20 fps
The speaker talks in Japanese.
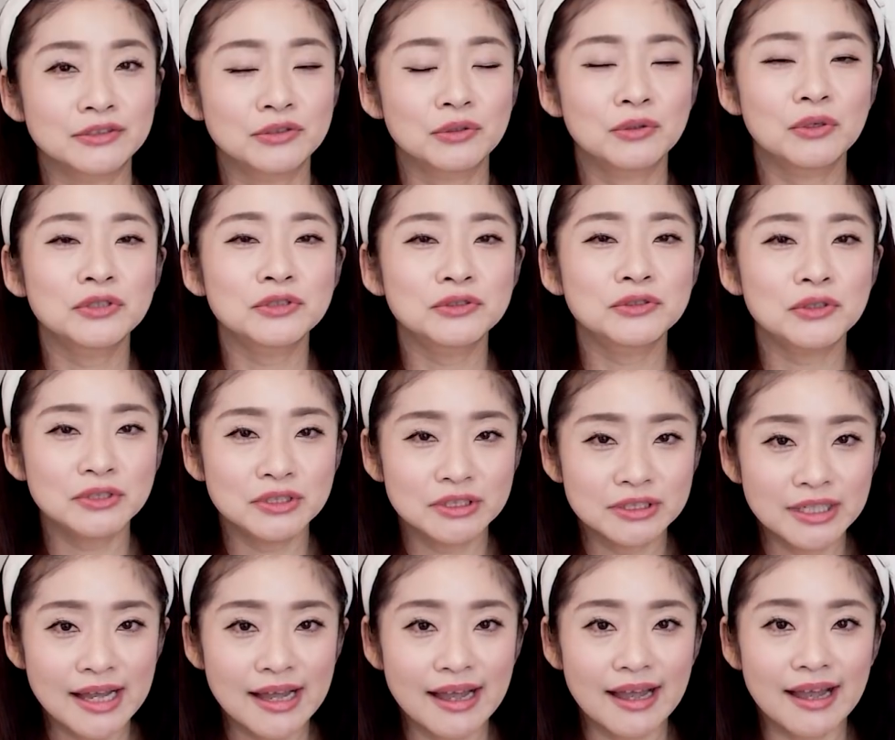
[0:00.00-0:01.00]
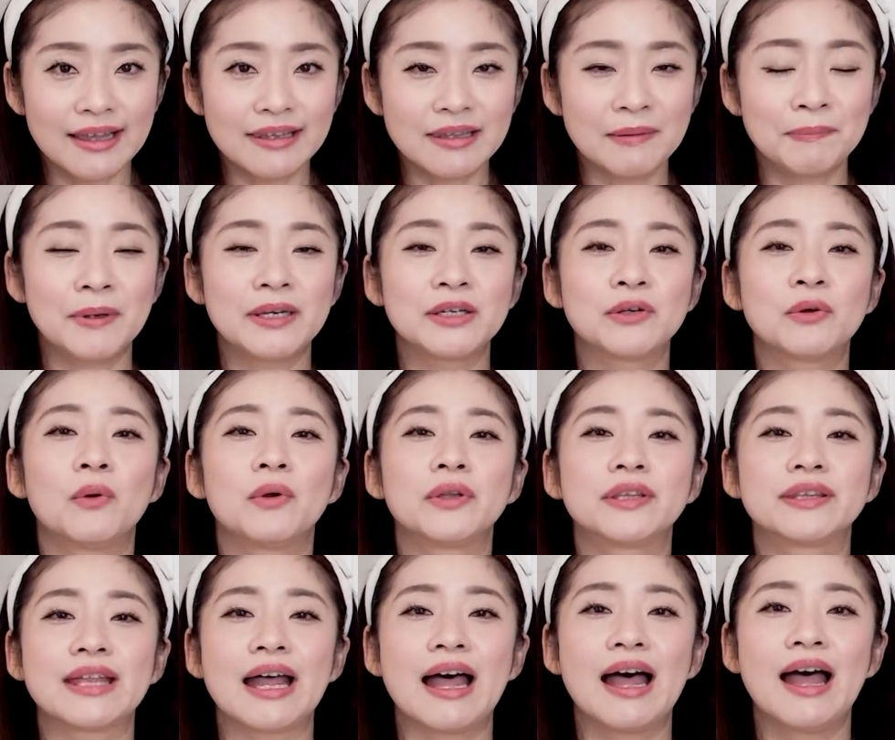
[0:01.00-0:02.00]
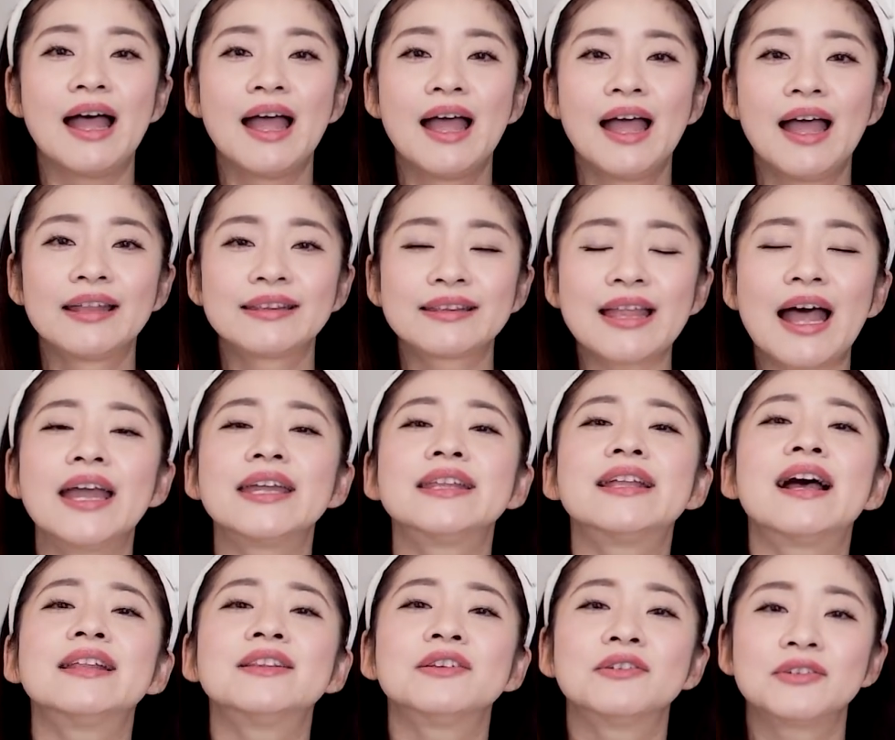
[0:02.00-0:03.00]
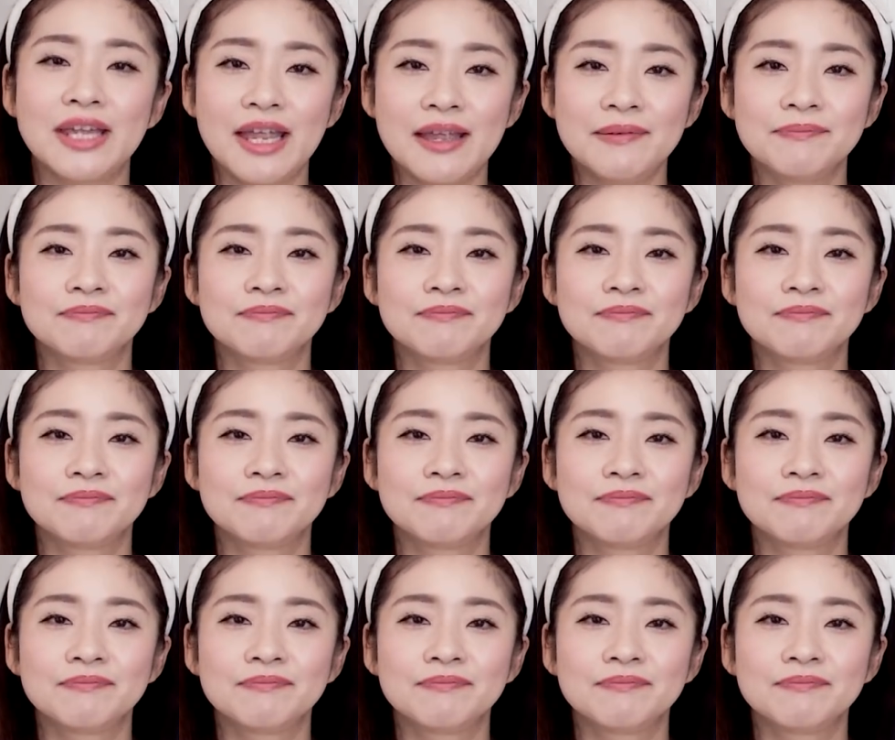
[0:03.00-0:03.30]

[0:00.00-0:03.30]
その一つが、やっぱりこういった対談のね、